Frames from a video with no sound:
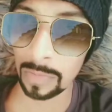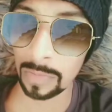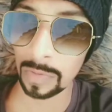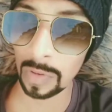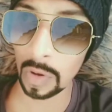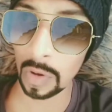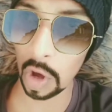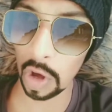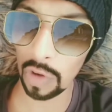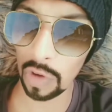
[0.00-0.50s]

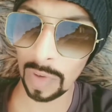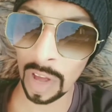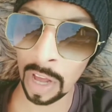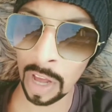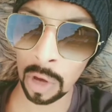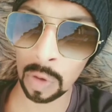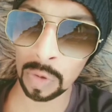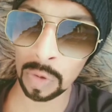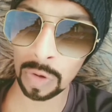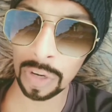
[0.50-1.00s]
और
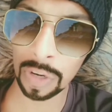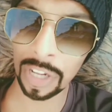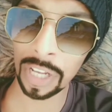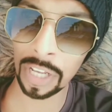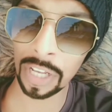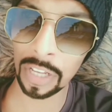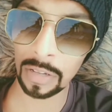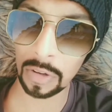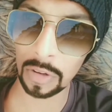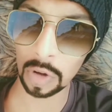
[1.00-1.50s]
वहां उन्होंने
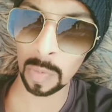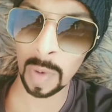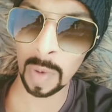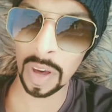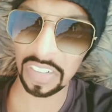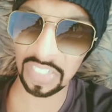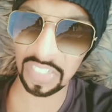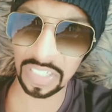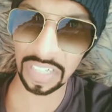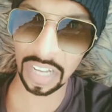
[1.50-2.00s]

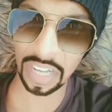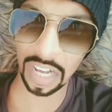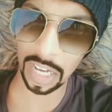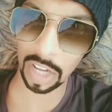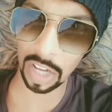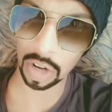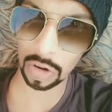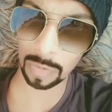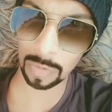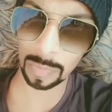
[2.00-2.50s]
कुमार
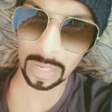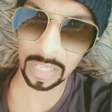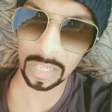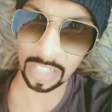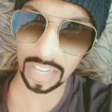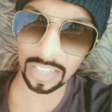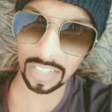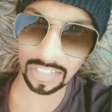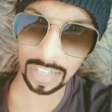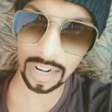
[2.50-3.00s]
संगाकार और
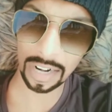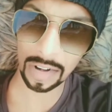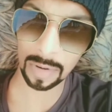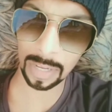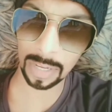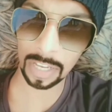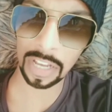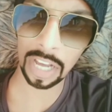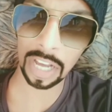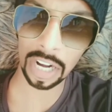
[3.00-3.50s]
मलिंका से रावण
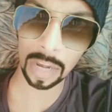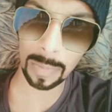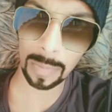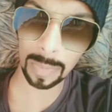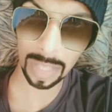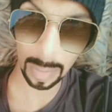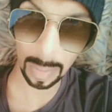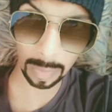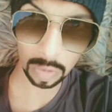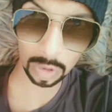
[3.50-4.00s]
के घर का
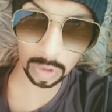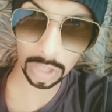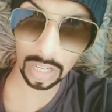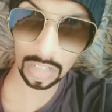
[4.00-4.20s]
पता पूछा